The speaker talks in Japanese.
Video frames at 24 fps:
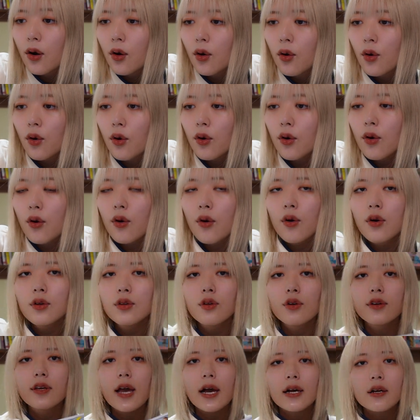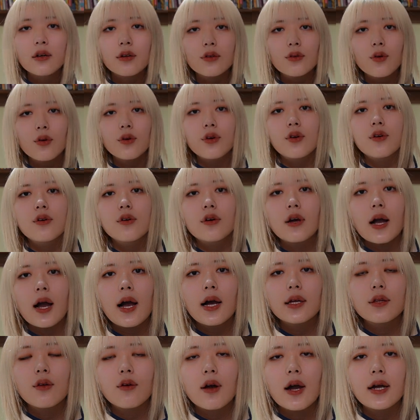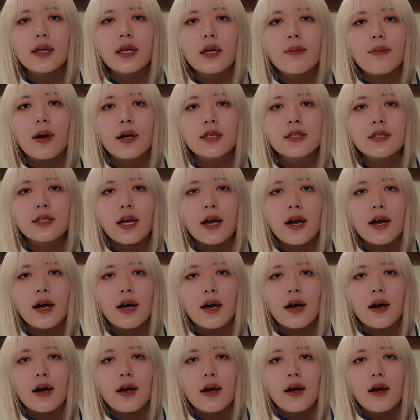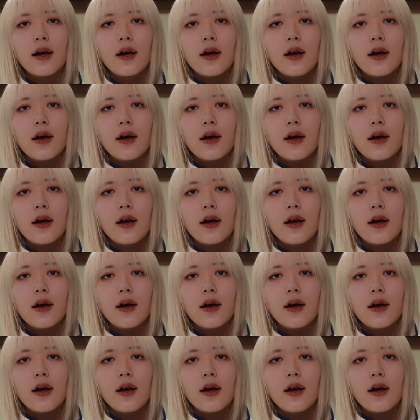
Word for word: 鳳凰の逆というカードが出ました。